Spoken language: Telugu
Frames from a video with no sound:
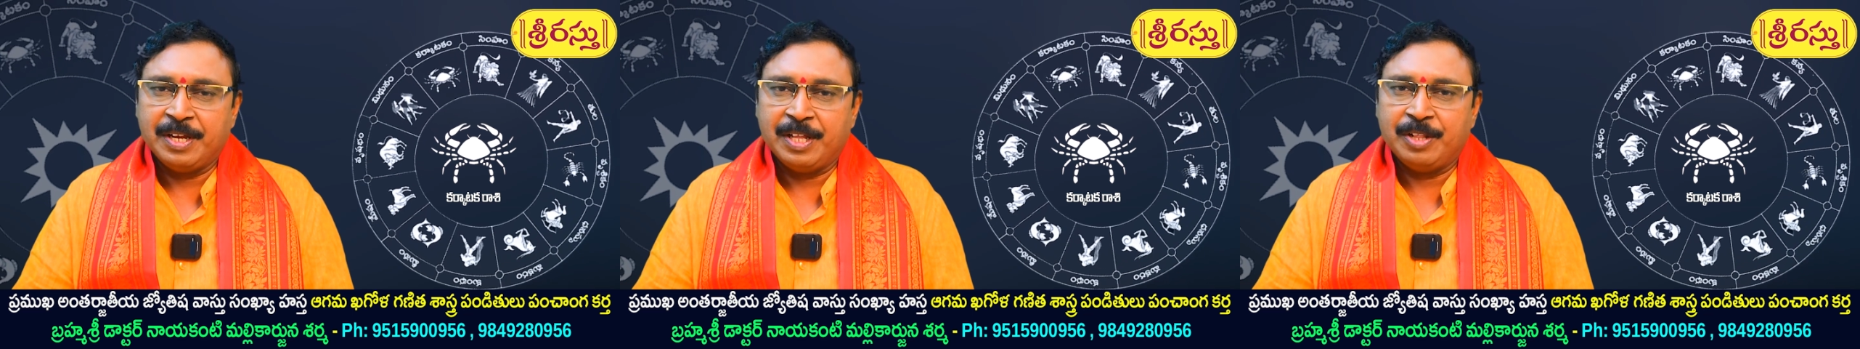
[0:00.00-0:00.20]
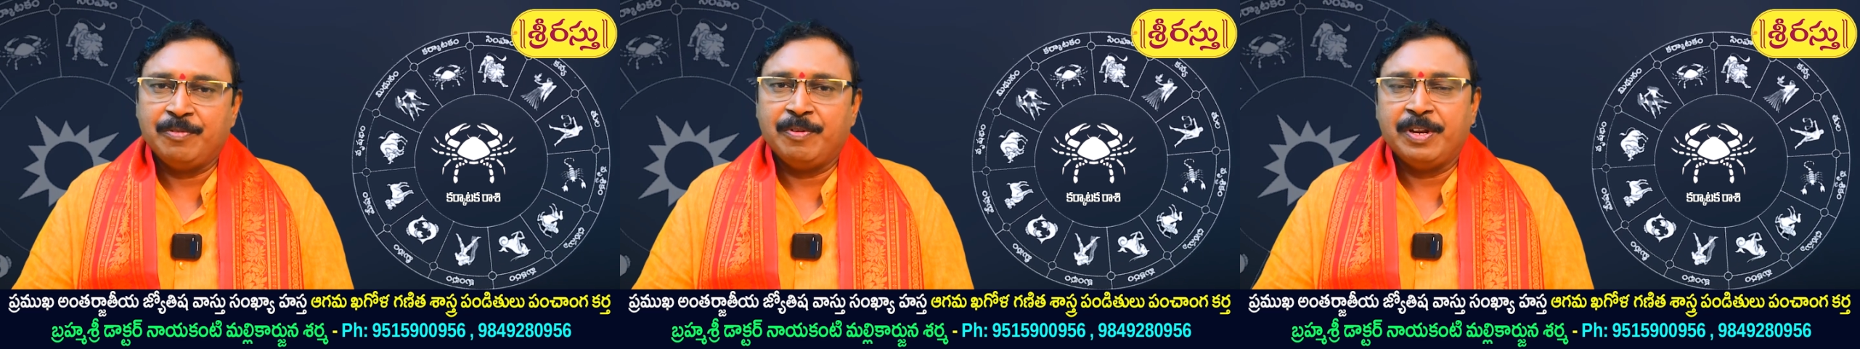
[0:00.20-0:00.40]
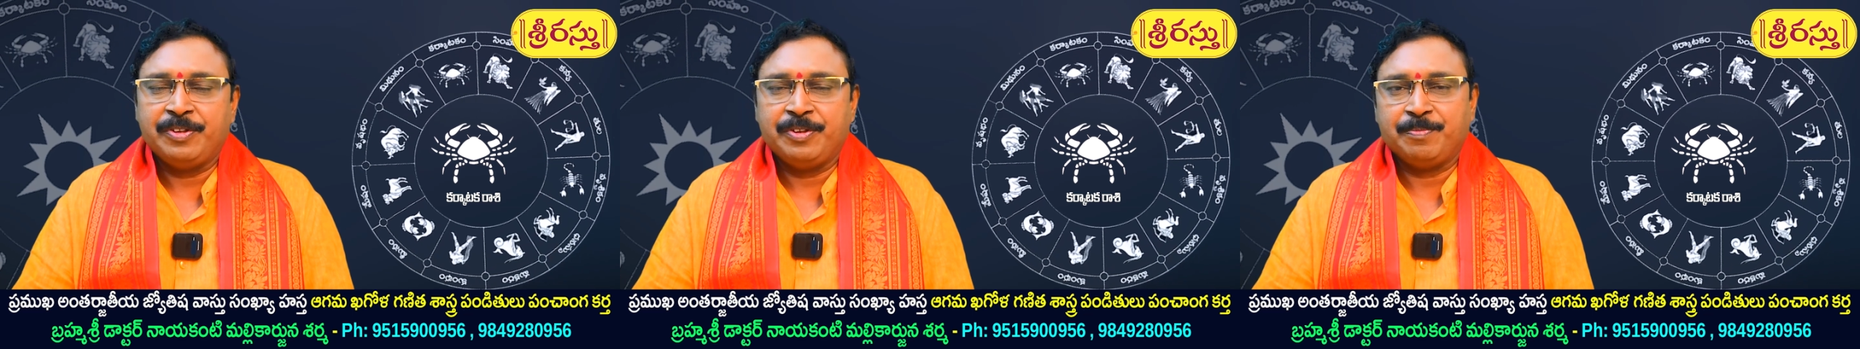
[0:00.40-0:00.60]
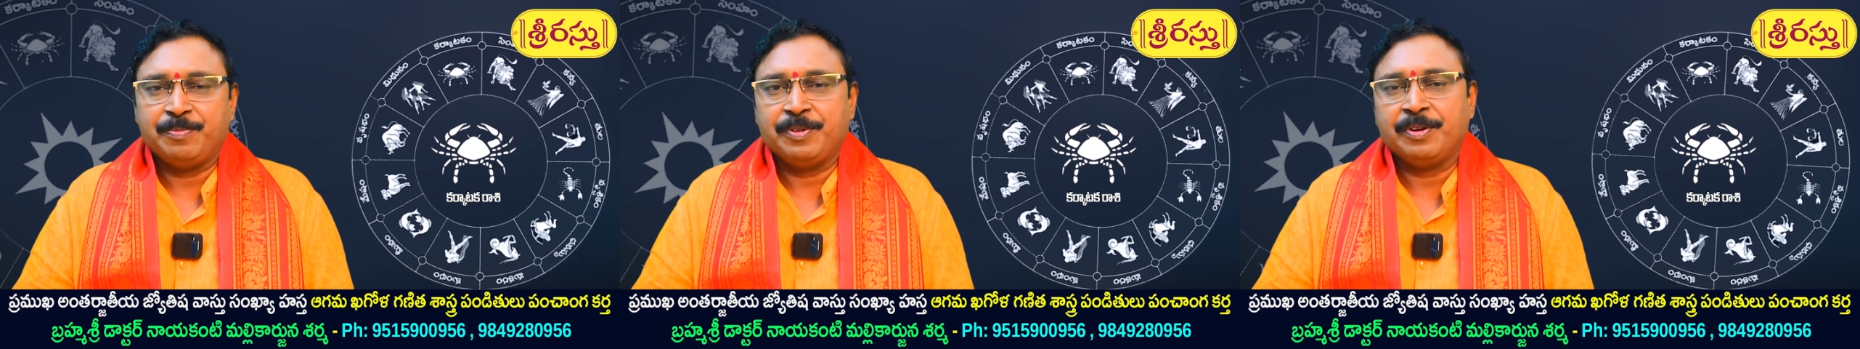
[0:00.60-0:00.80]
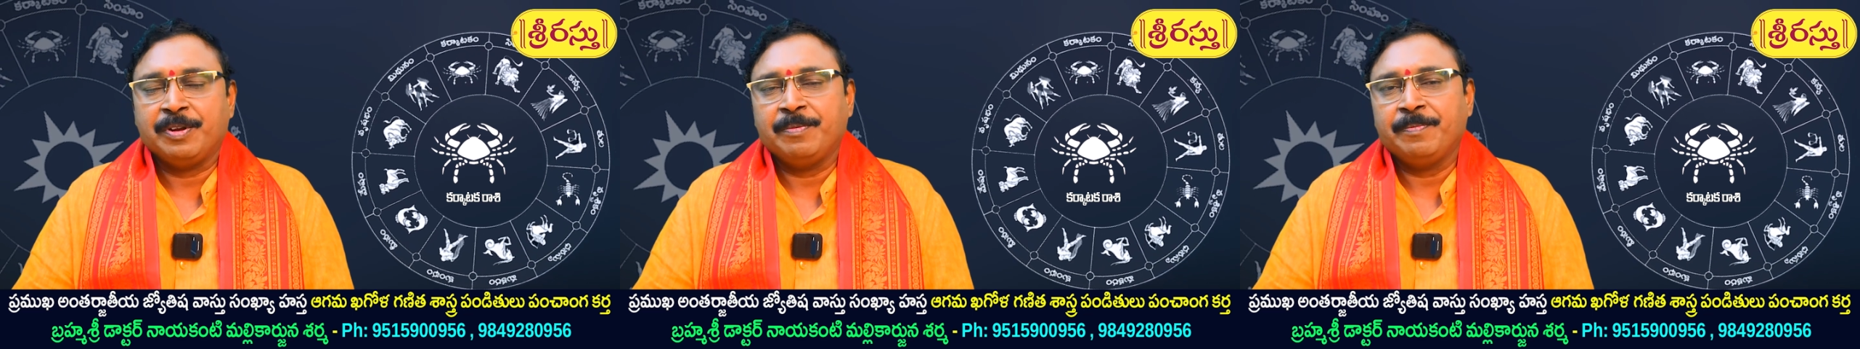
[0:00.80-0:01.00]
అందువల్ల
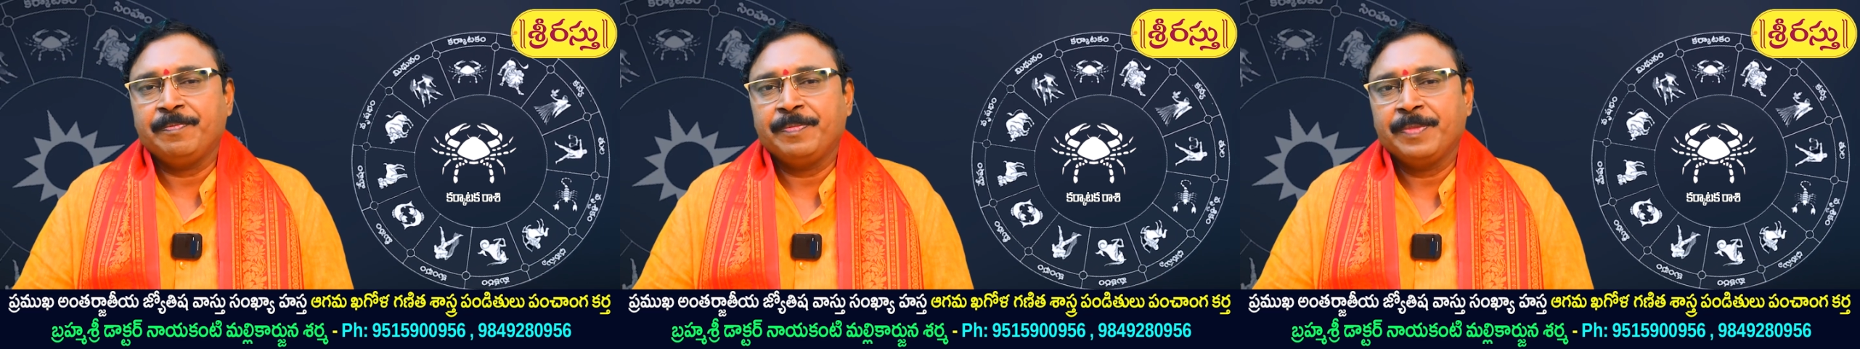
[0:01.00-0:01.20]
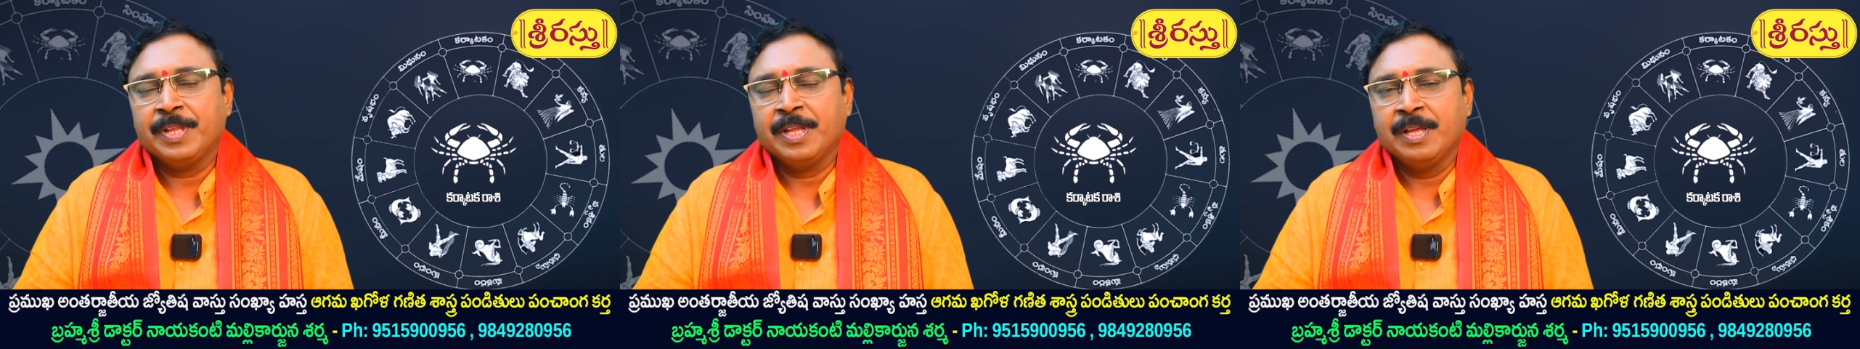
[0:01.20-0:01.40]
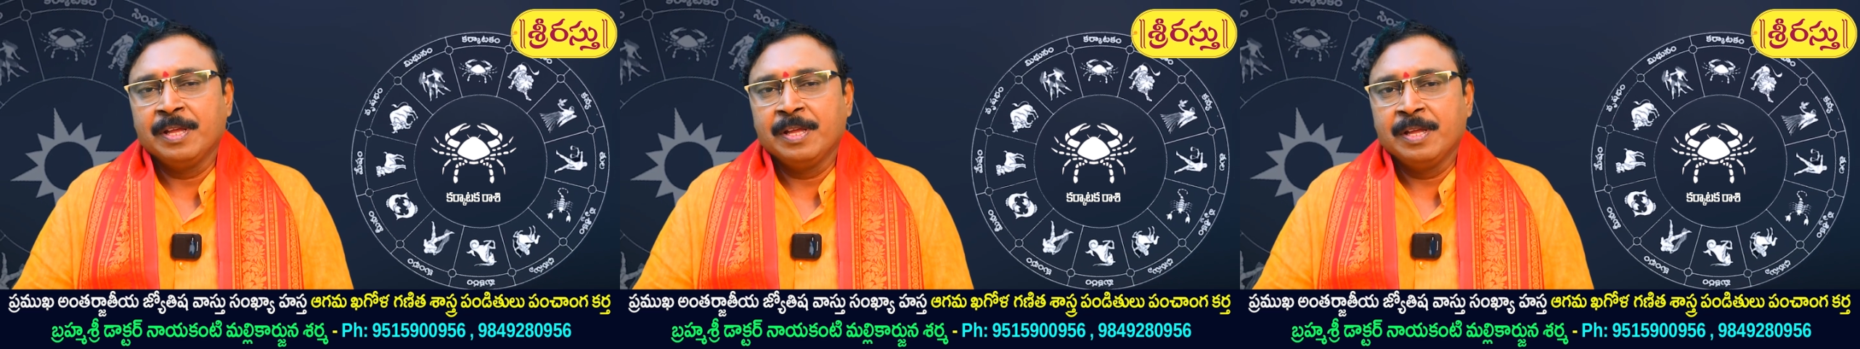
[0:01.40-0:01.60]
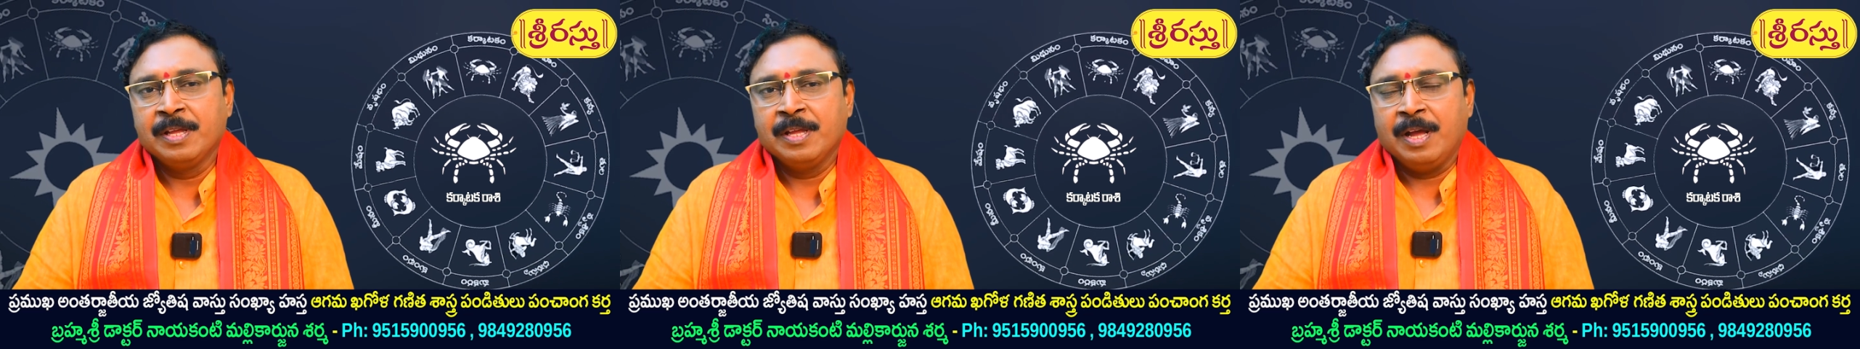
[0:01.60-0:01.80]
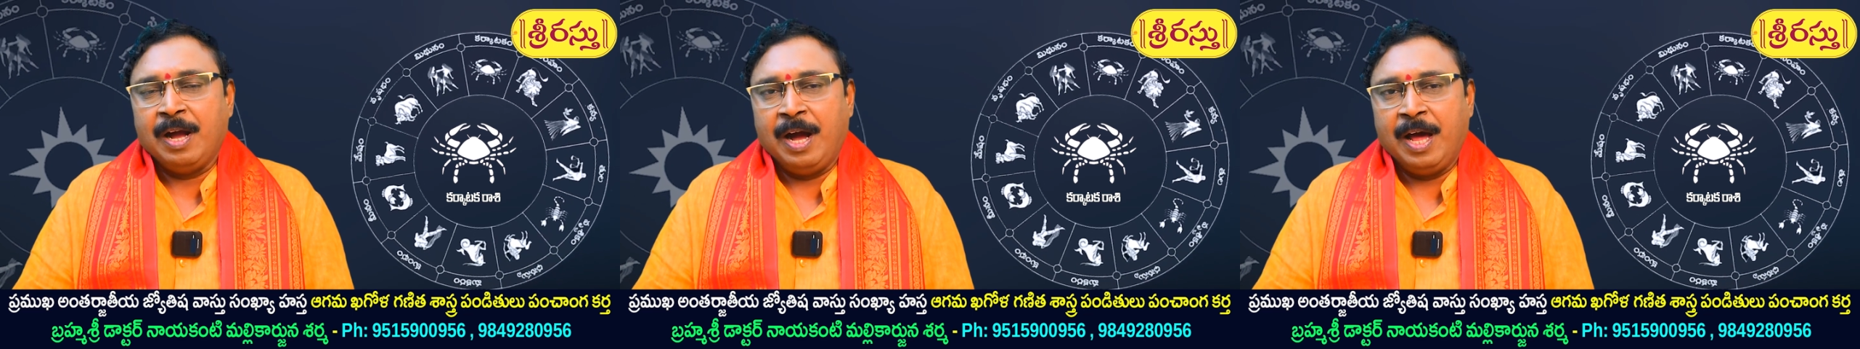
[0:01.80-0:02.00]
చెప్తున్నాం
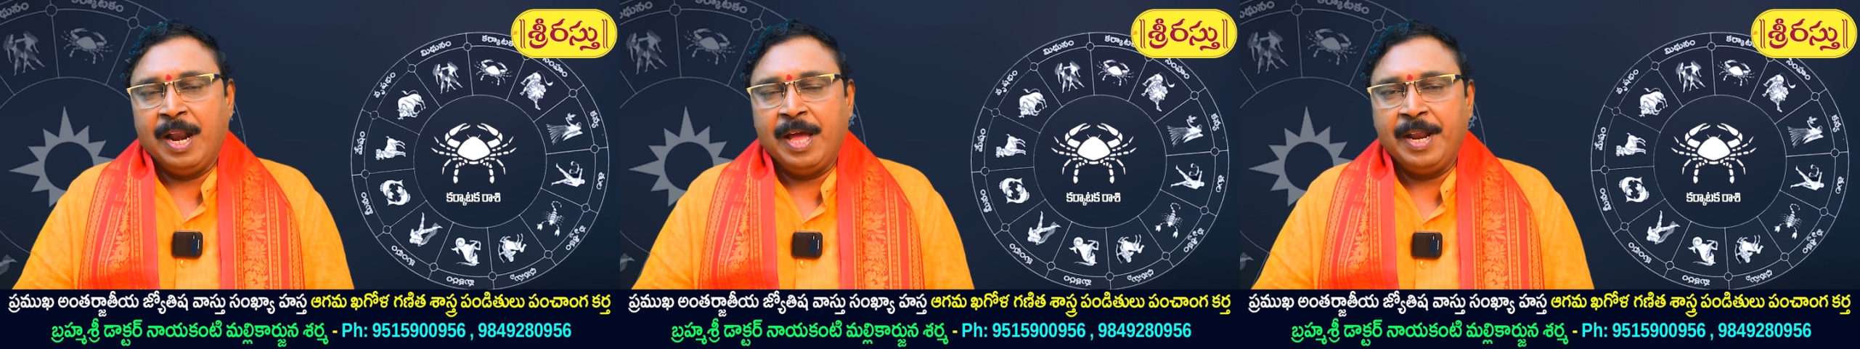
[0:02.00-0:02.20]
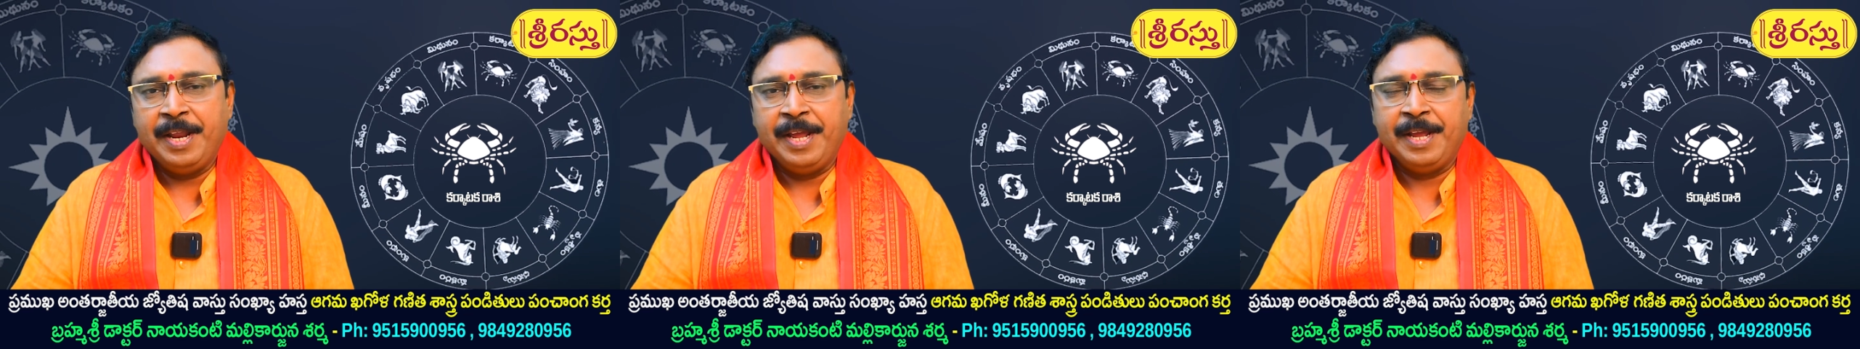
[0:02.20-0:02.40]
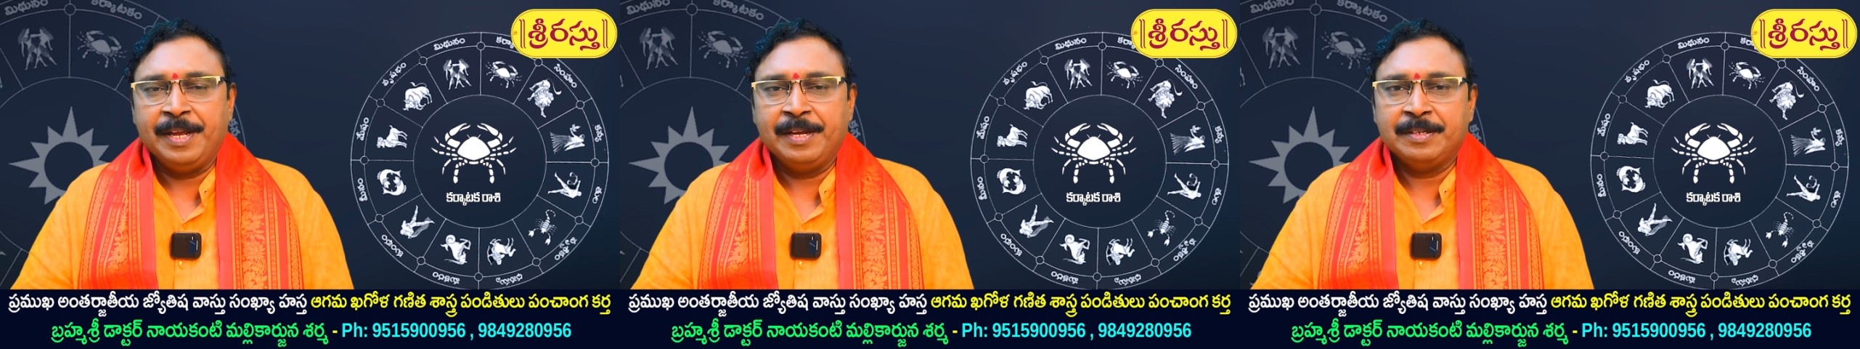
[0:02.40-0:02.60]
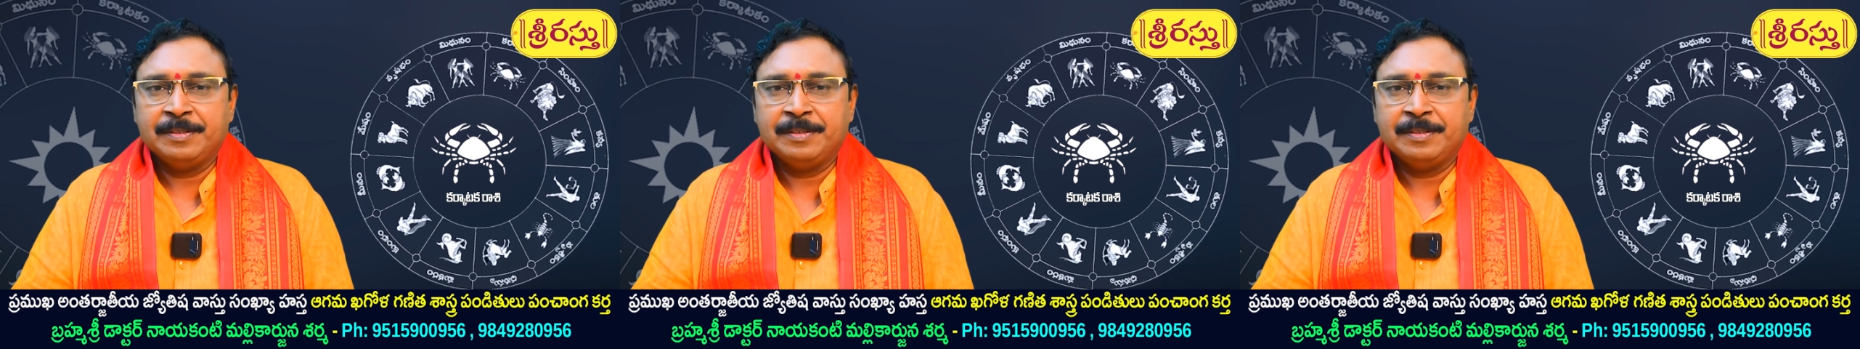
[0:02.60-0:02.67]
అలానే